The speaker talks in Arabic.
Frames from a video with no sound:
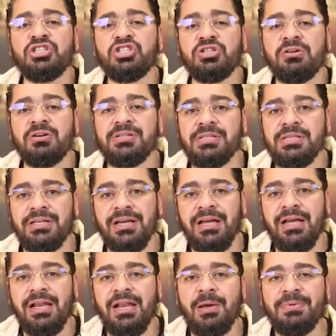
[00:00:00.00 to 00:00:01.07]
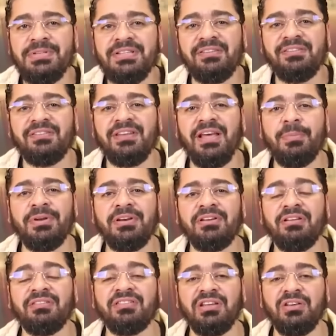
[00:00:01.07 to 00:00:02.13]
الشيرازي لابس الثياب
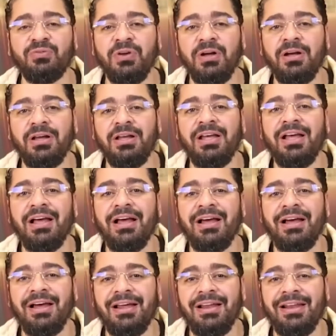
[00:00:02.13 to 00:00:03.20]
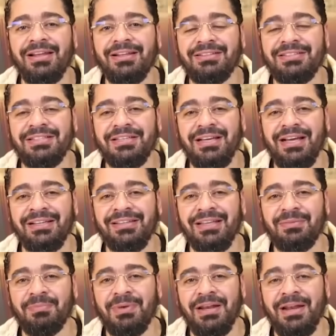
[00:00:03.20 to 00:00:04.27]
النظيفه آه، التي
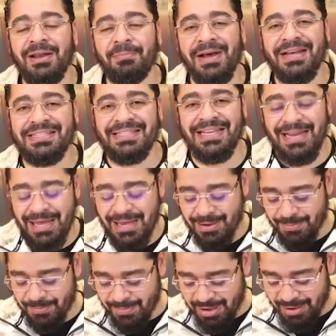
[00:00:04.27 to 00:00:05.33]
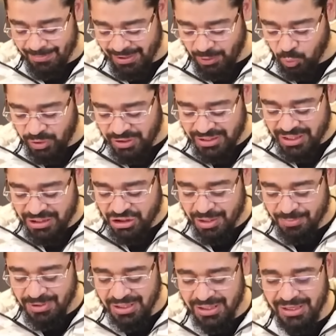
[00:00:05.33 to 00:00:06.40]
أتت من المغسلة مكوية
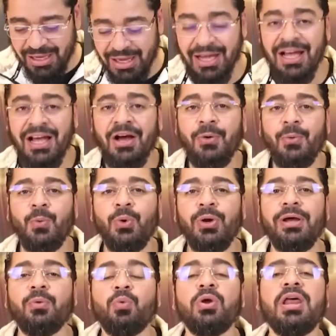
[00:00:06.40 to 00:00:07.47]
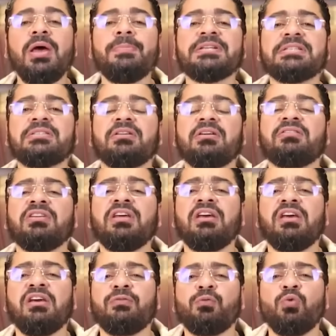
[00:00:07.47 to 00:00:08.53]
جميلة ولابس
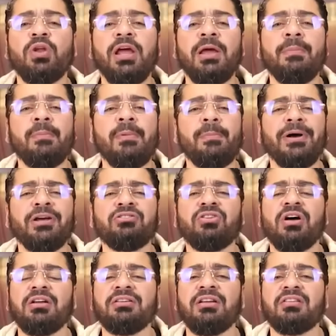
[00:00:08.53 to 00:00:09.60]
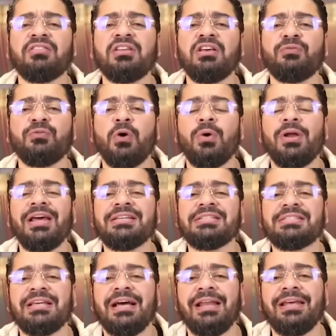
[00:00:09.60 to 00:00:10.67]
نظيف والعمامة بيضاء نظيفة هو وليس
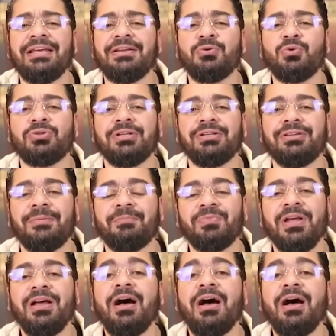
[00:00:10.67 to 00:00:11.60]
ما يطبر أصلا